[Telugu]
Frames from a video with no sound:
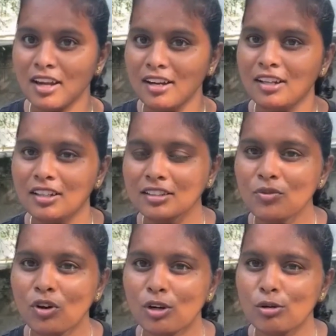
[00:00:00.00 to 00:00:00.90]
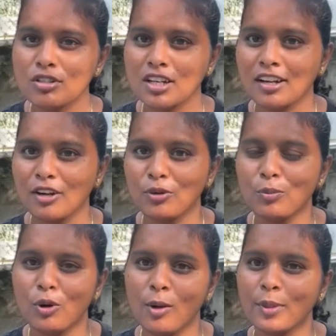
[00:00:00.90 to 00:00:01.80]
ఎయిట్ కి అయితే వర్కౌట్ చేయడానికి
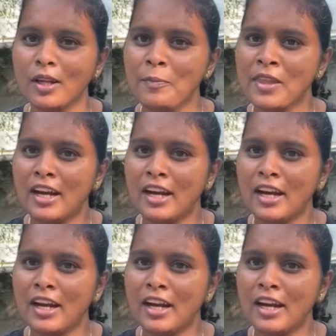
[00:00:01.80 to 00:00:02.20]
కూడా బాగుంది